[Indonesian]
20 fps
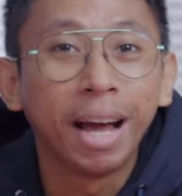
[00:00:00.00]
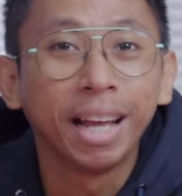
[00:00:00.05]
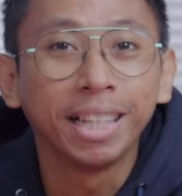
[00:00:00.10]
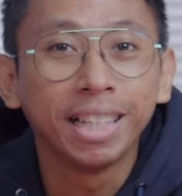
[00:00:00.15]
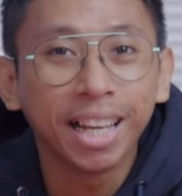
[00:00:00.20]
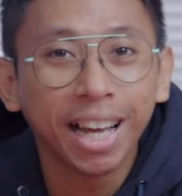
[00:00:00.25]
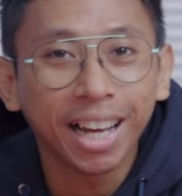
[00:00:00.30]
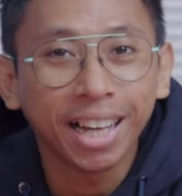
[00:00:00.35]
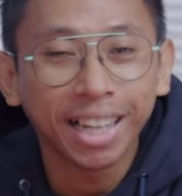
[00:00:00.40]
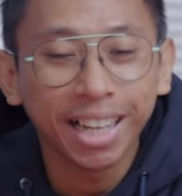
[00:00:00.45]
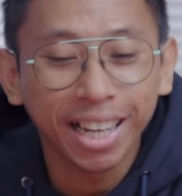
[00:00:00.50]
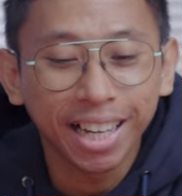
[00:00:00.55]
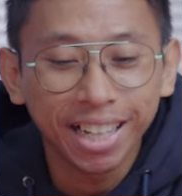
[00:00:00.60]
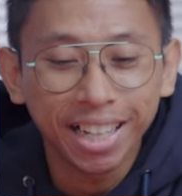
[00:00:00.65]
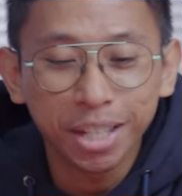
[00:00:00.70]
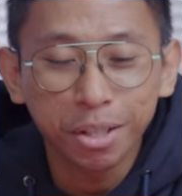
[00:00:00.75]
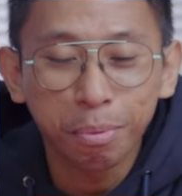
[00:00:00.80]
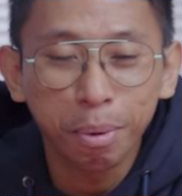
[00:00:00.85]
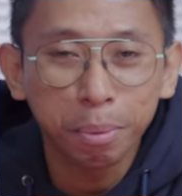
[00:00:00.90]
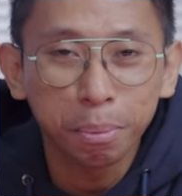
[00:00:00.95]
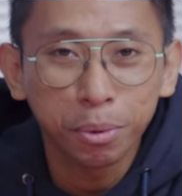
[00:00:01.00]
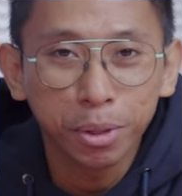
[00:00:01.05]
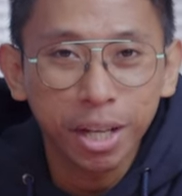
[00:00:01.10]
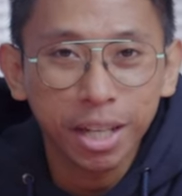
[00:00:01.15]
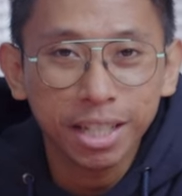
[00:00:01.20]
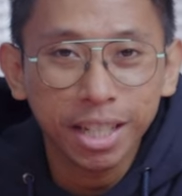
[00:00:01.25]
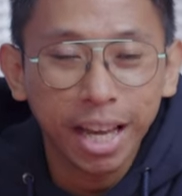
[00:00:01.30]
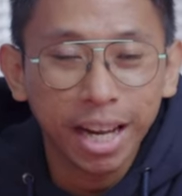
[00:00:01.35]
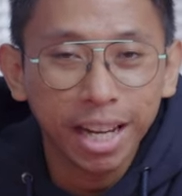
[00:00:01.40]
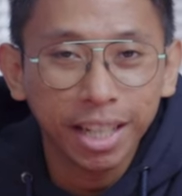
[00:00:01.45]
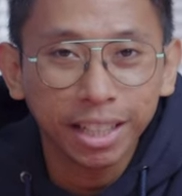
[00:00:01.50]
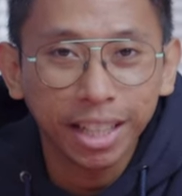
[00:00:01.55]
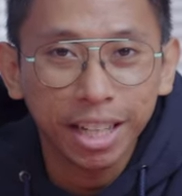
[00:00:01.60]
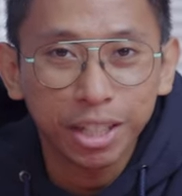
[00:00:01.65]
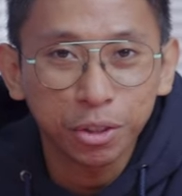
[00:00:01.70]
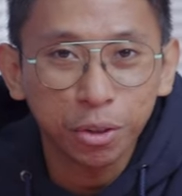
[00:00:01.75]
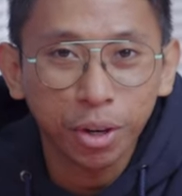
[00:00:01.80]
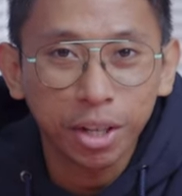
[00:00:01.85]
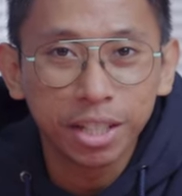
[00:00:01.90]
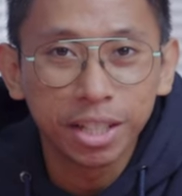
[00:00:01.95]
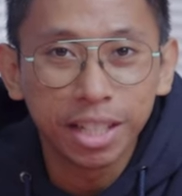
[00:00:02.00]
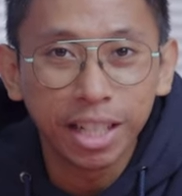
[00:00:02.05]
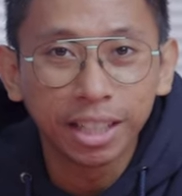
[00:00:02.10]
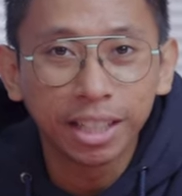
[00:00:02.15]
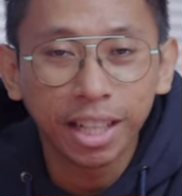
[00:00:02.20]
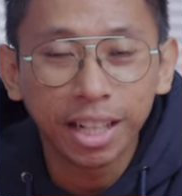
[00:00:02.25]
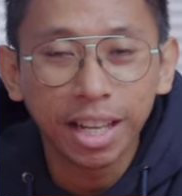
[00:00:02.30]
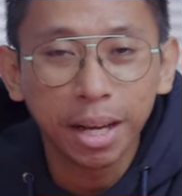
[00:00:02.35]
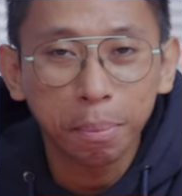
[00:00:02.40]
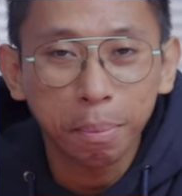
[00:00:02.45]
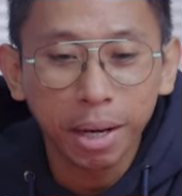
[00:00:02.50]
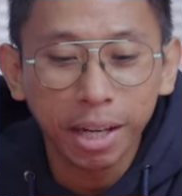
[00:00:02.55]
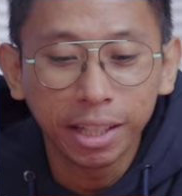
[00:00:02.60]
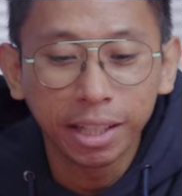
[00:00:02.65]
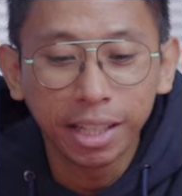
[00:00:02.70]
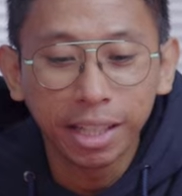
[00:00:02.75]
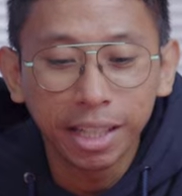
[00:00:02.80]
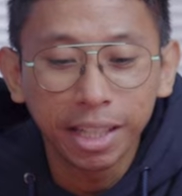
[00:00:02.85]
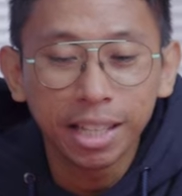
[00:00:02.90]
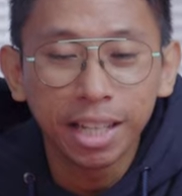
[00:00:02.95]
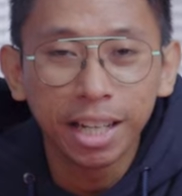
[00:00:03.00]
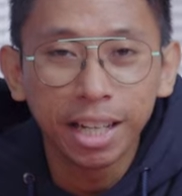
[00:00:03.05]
banyak ya dia cuma punya sekarang Tensor G3 yang paling tinggi